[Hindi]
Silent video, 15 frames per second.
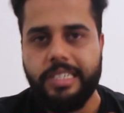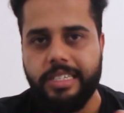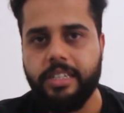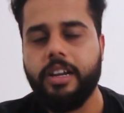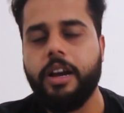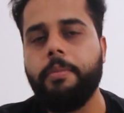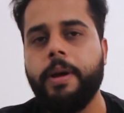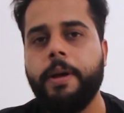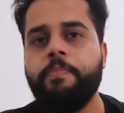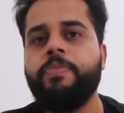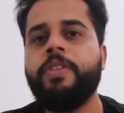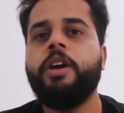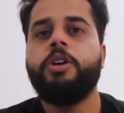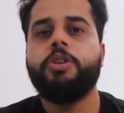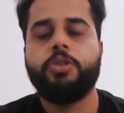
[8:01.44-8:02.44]
इंजन कम है
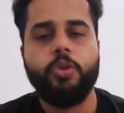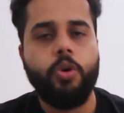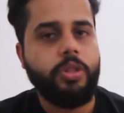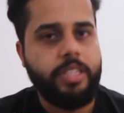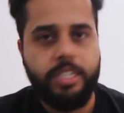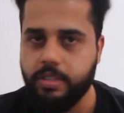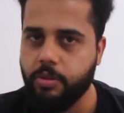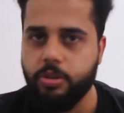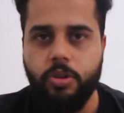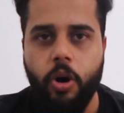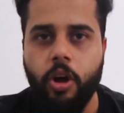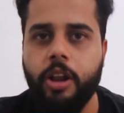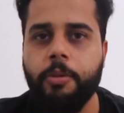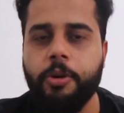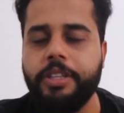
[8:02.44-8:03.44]
सो दिस वॉज
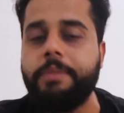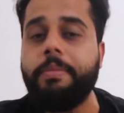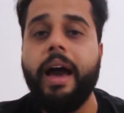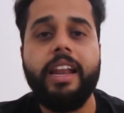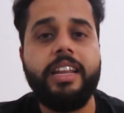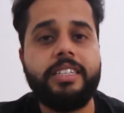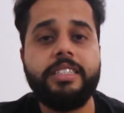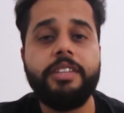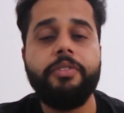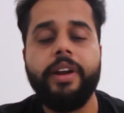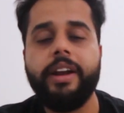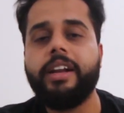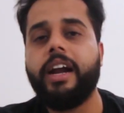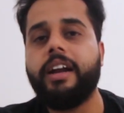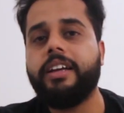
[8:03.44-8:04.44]
ऑल अबाउट द माइलेज एंड द
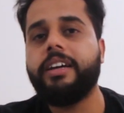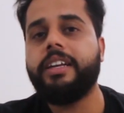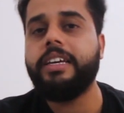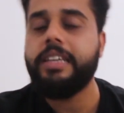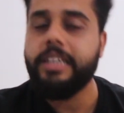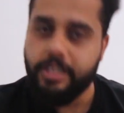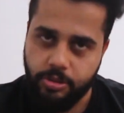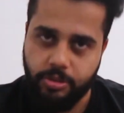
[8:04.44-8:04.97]
वेट कैटेगरी